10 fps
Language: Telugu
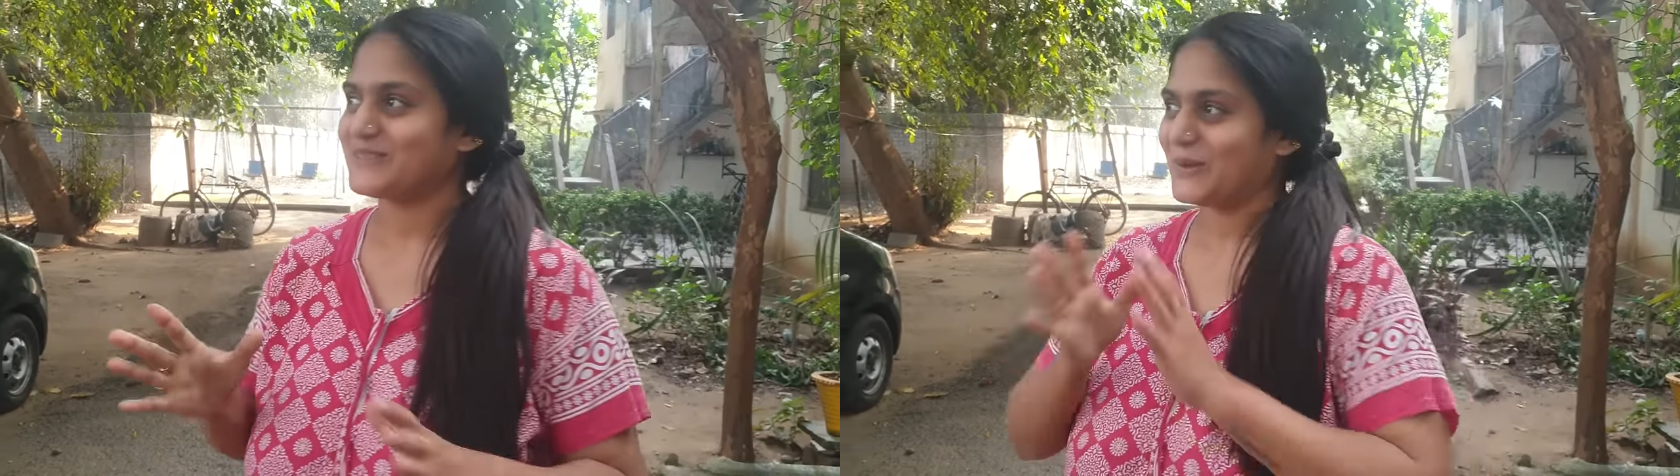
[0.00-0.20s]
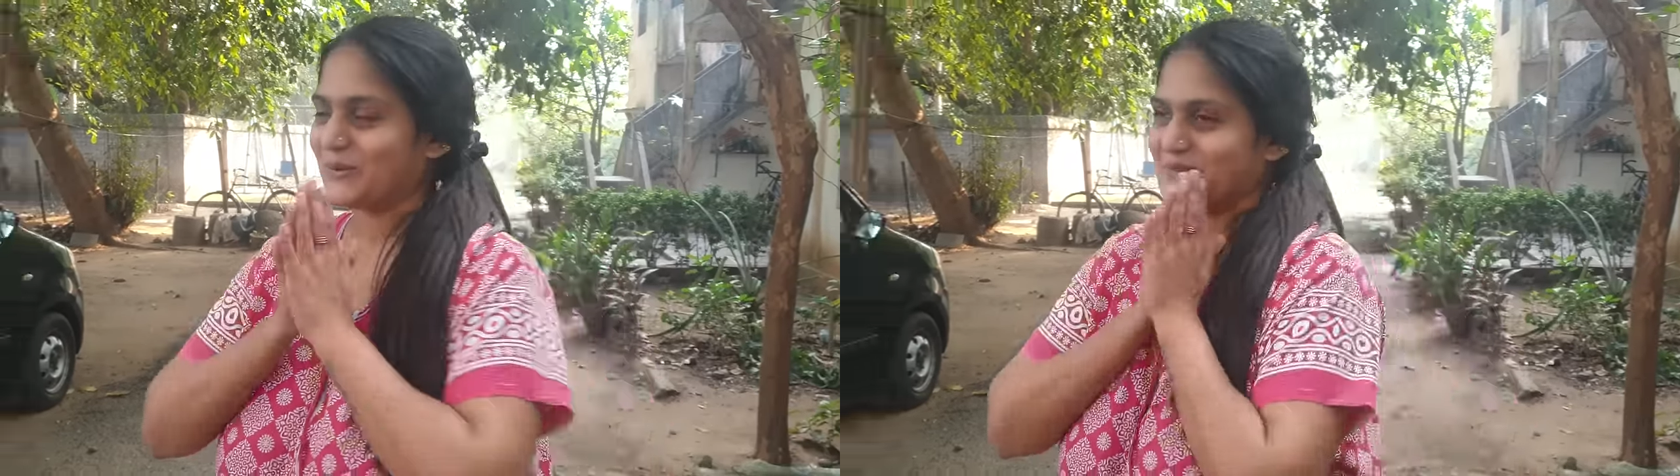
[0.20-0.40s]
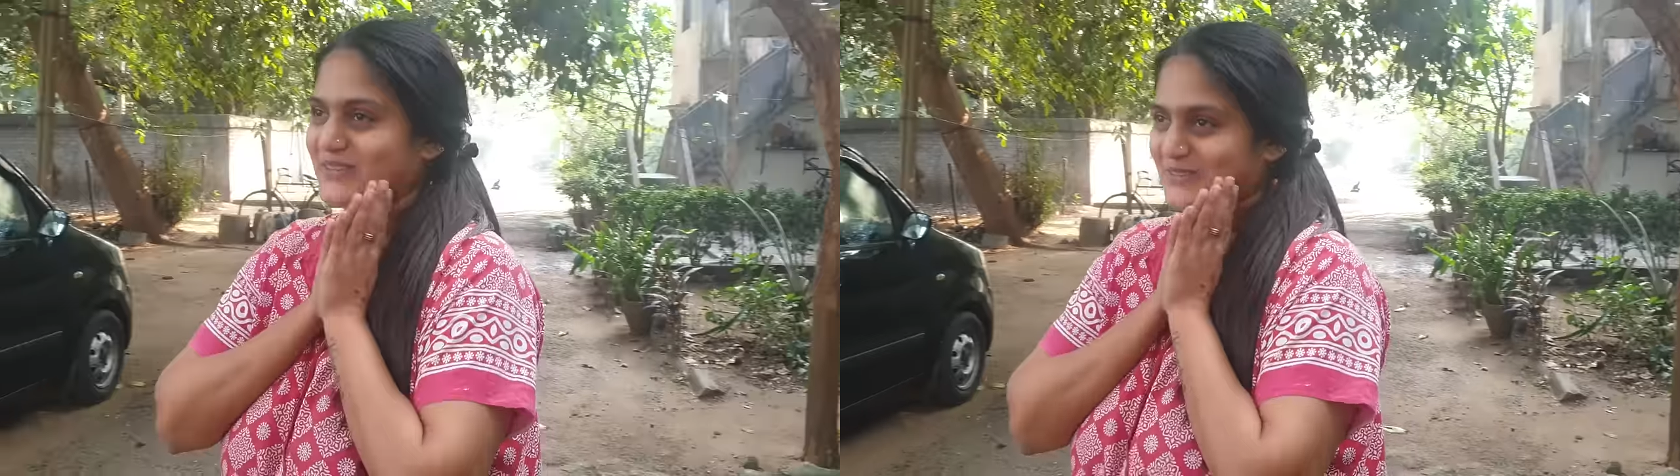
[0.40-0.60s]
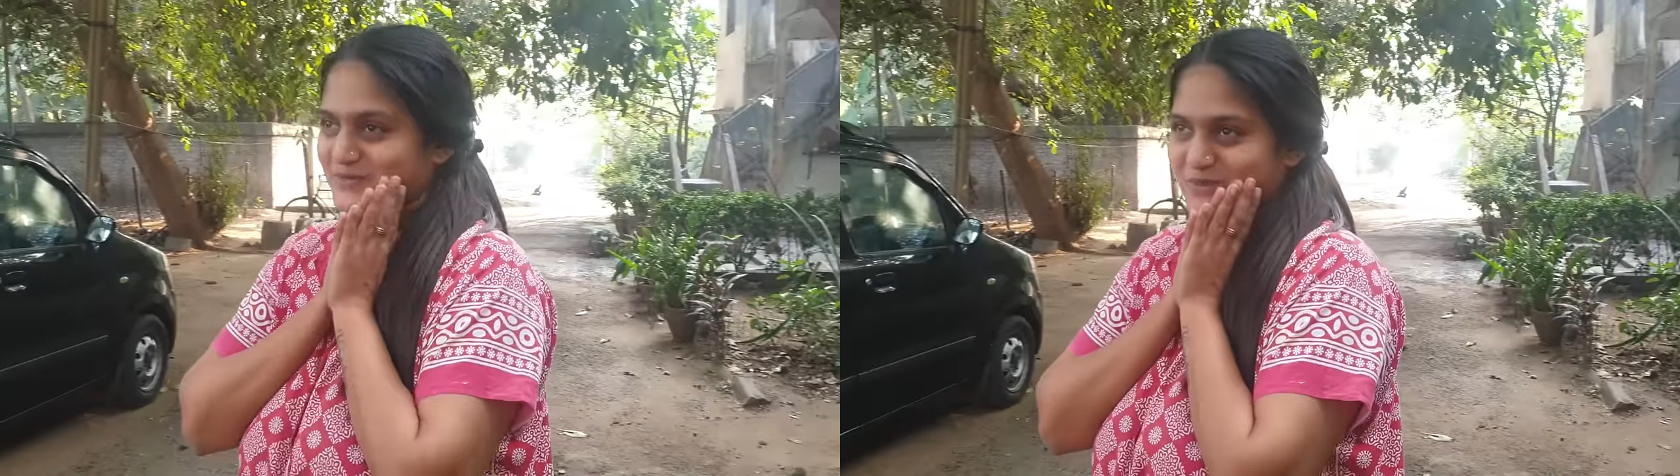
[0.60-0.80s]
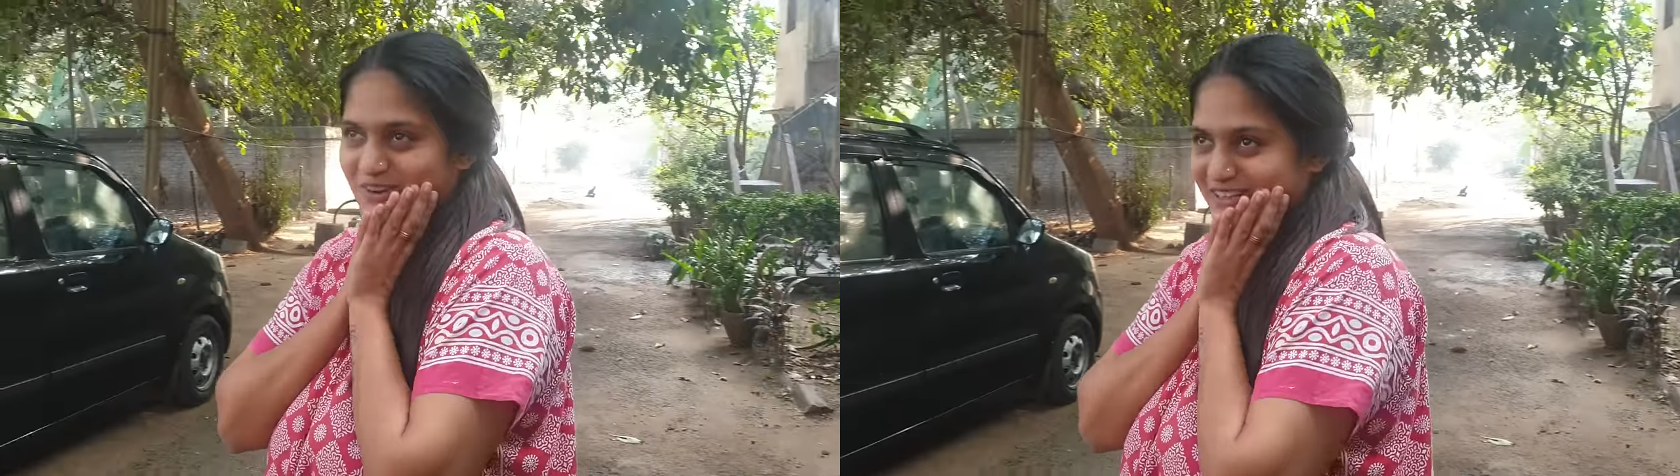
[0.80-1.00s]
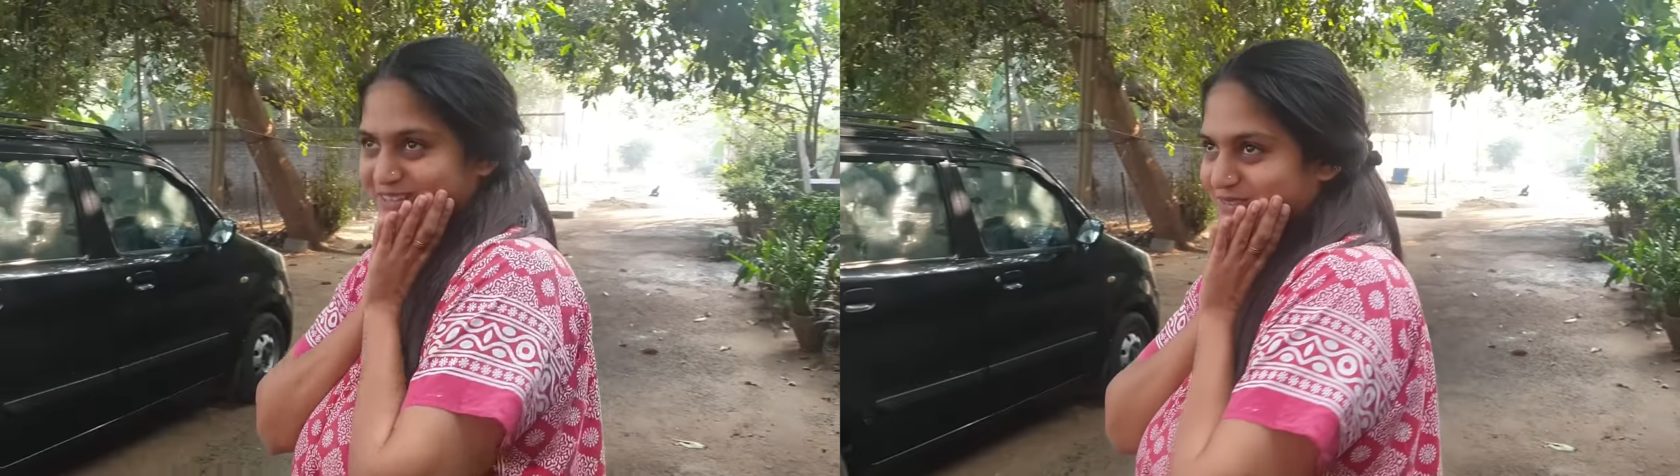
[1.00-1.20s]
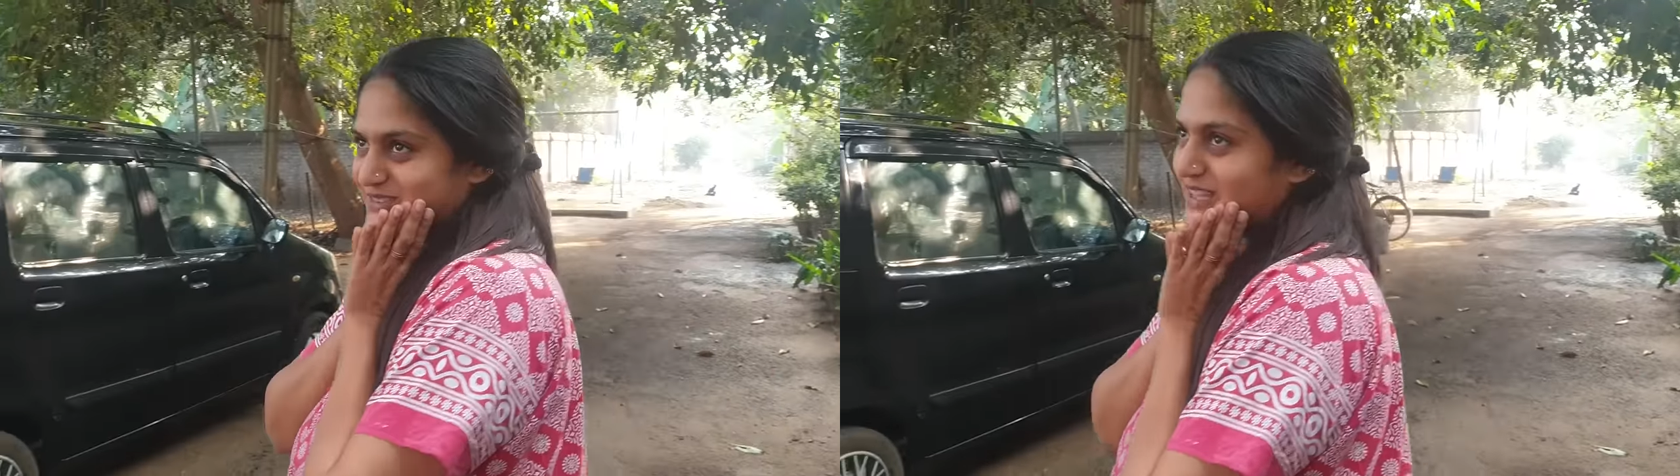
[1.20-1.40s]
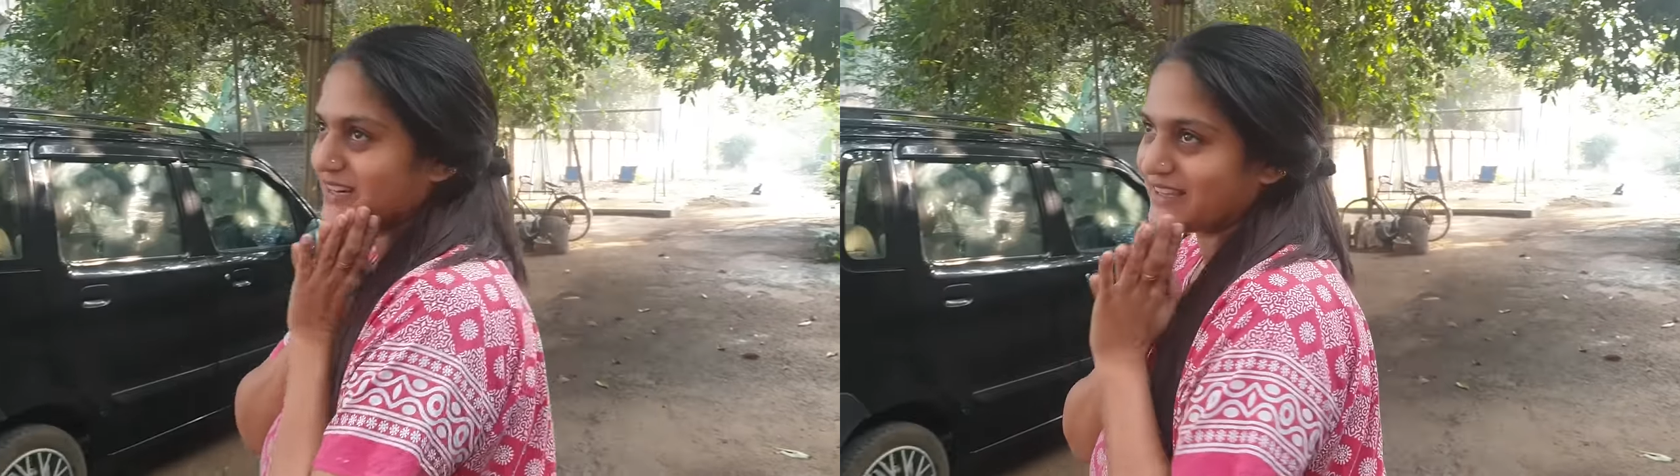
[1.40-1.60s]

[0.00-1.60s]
సో ఈరోజు మార్నింగ్ చూస్తున్నారు